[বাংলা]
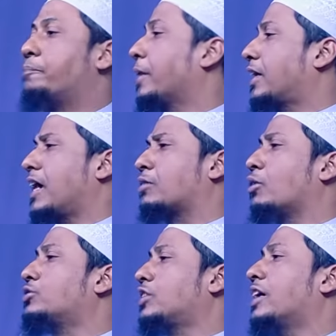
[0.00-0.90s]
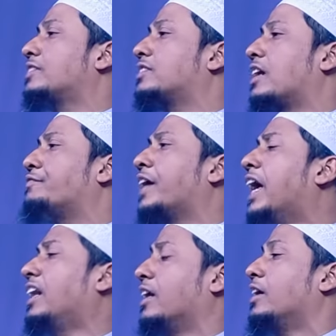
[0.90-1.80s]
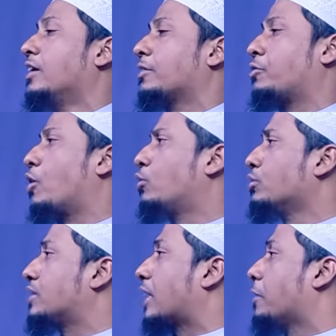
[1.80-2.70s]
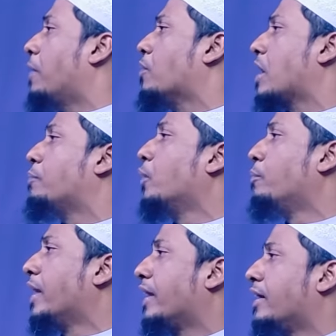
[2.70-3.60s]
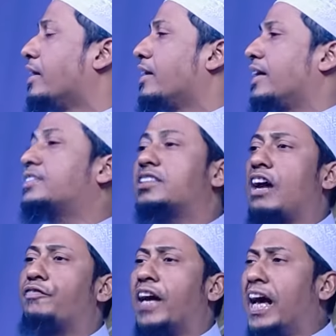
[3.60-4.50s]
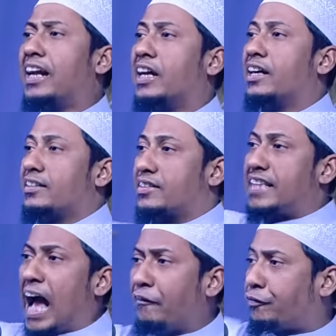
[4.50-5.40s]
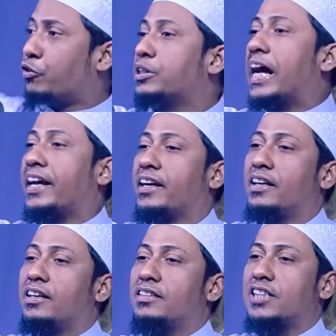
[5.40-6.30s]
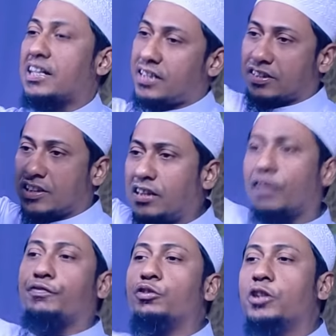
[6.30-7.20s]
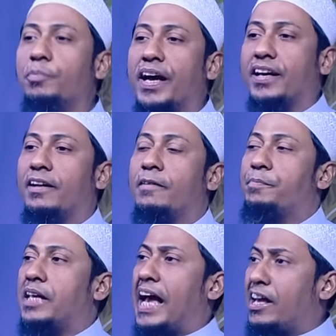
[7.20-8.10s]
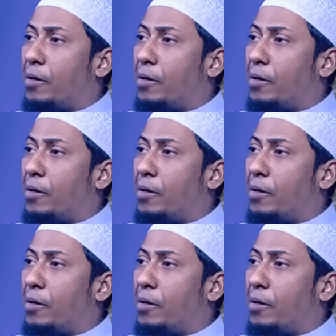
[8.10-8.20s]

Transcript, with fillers: অপেক্ষা করছে ইসরাফিল কখন তাকে মাওলা বলবে ইসরাফিল দে ফুঁ দে সাথে সাথে ফুঁ দিবে এই